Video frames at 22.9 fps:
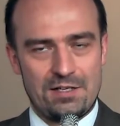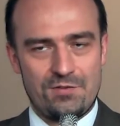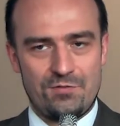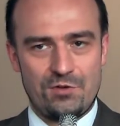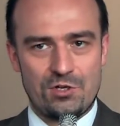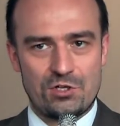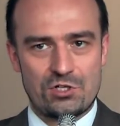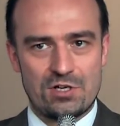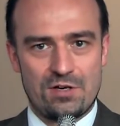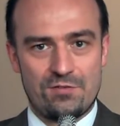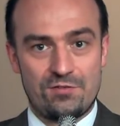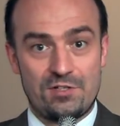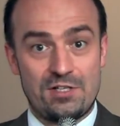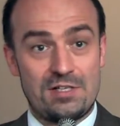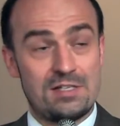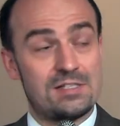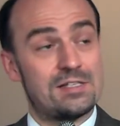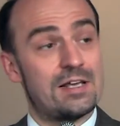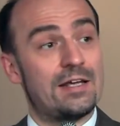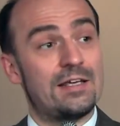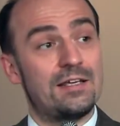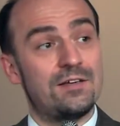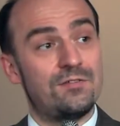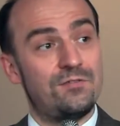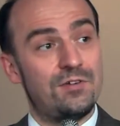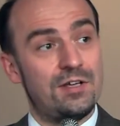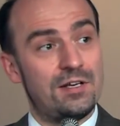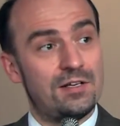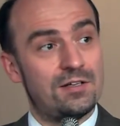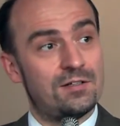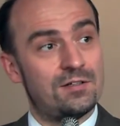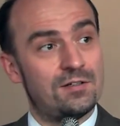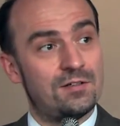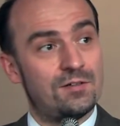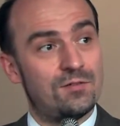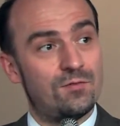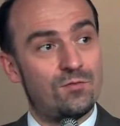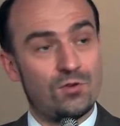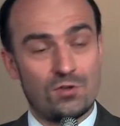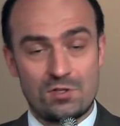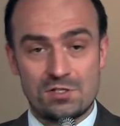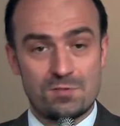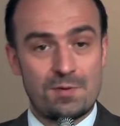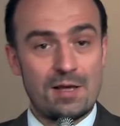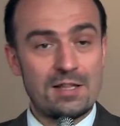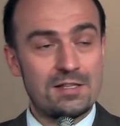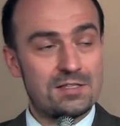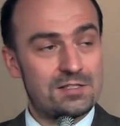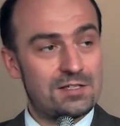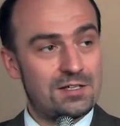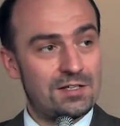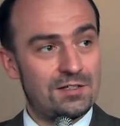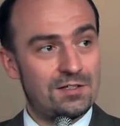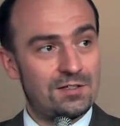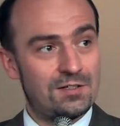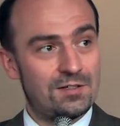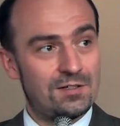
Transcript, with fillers: erwirtschaftet, ist ein Gewinn von 20.